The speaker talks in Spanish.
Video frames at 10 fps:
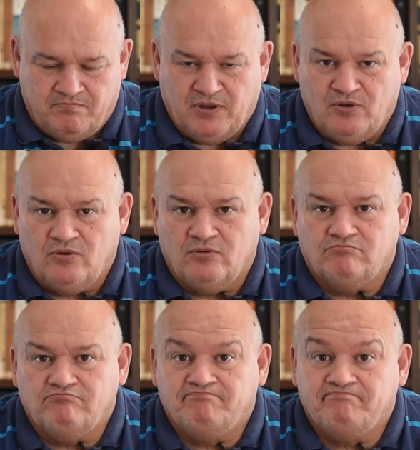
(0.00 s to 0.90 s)

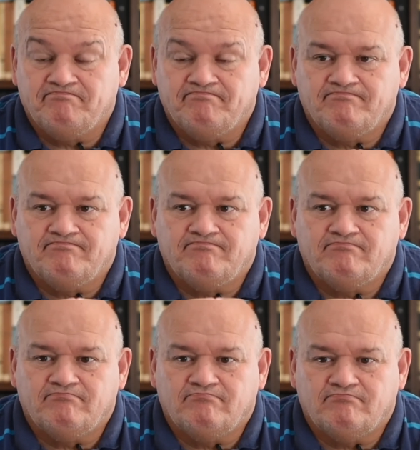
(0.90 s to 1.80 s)
Pero
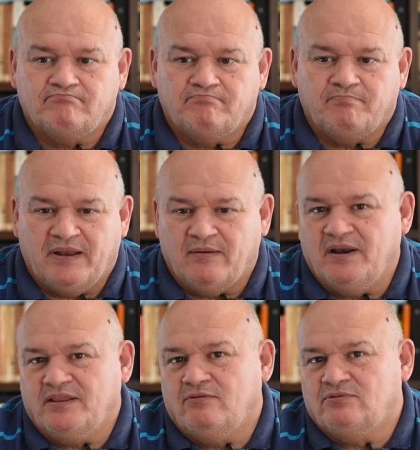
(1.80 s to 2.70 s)
para
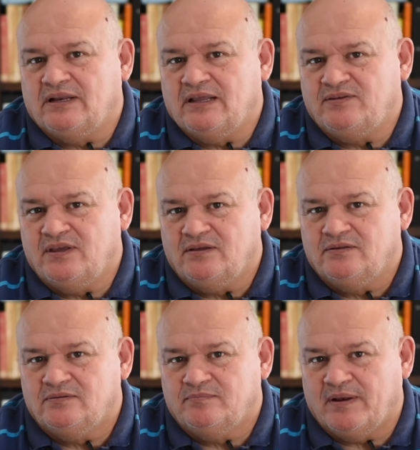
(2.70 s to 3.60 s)
hablar de eutanasia,
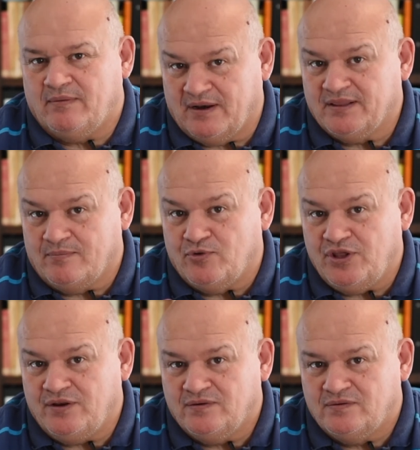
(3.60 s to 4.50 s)
para hablar de
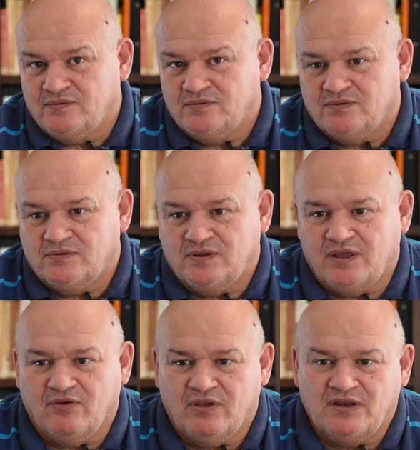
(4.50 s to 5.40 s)
morir,
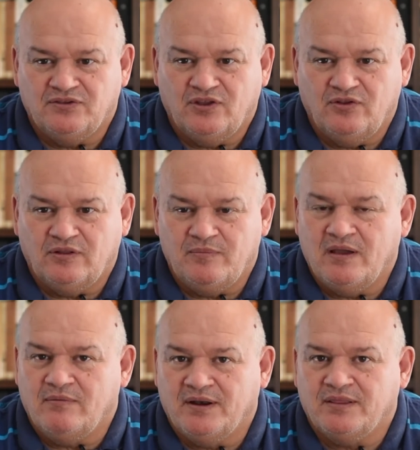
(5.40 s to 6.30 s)
creo que es necesario
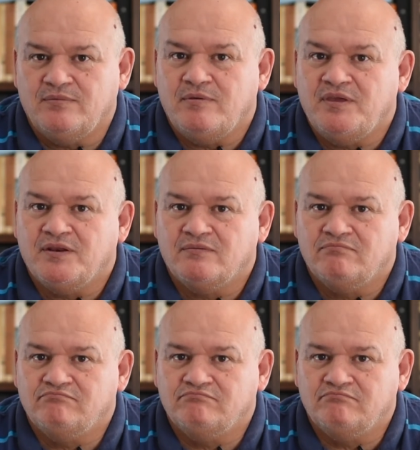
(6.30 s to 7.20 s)
también hablar de vivir,
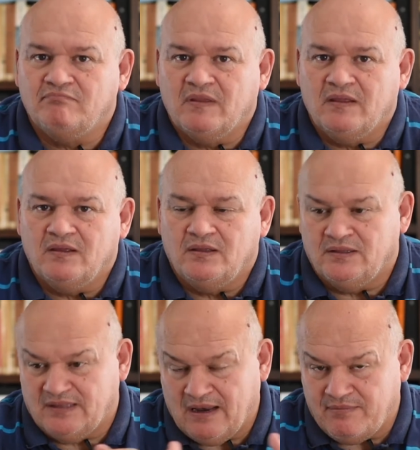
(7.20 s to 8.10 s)

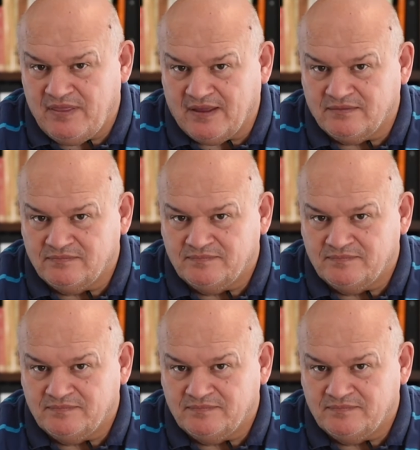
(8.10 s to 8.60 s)
de la vida.